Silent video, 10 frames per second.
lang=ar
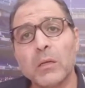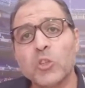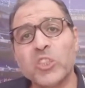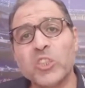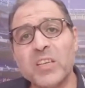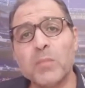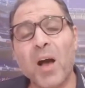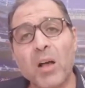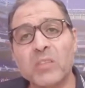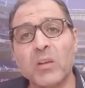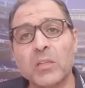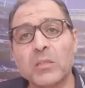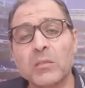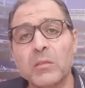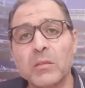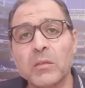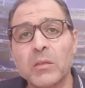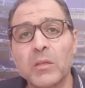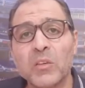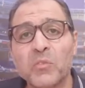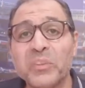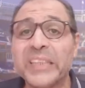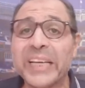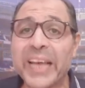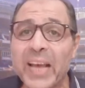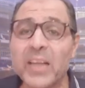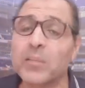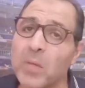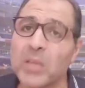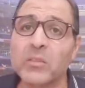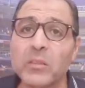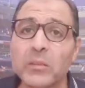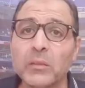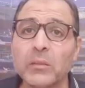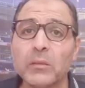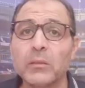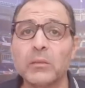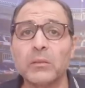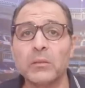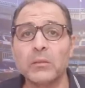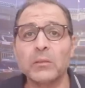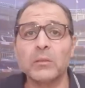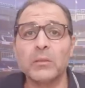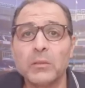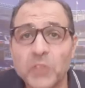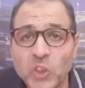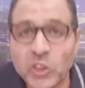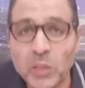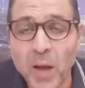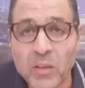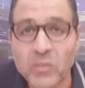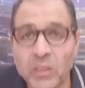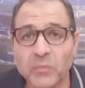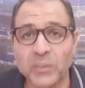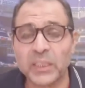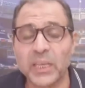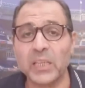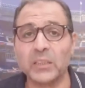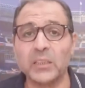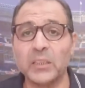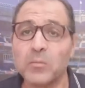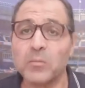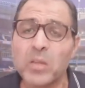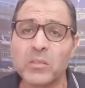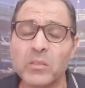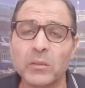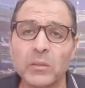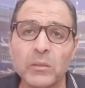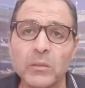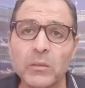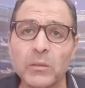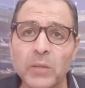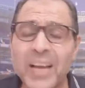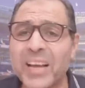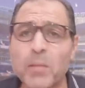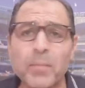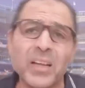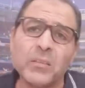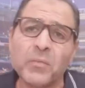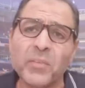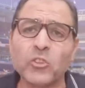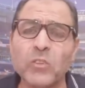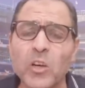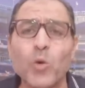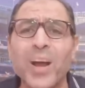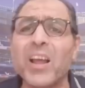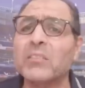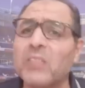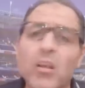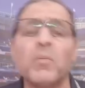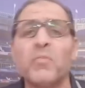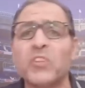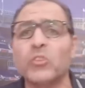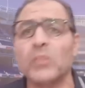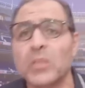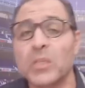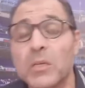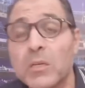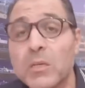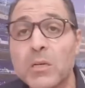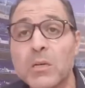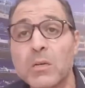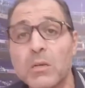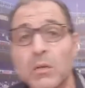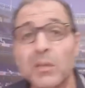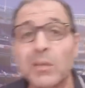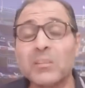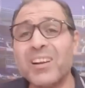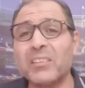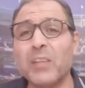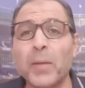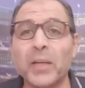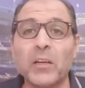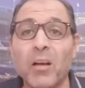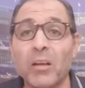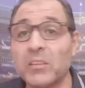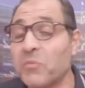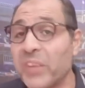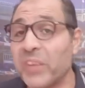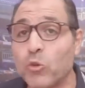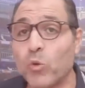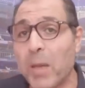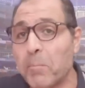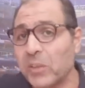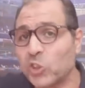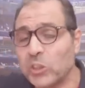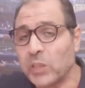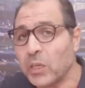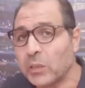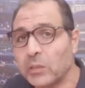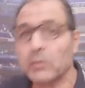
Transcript: شتيمه حصلت في رجاله مصر في شتيمه حصلت في رجاله ايه مصر قال لك البلد ما فيهاش راجل وعليها الطلاق ما فيهاش راجل طلع طبعا النهارده في فيديو جاب مرشديخ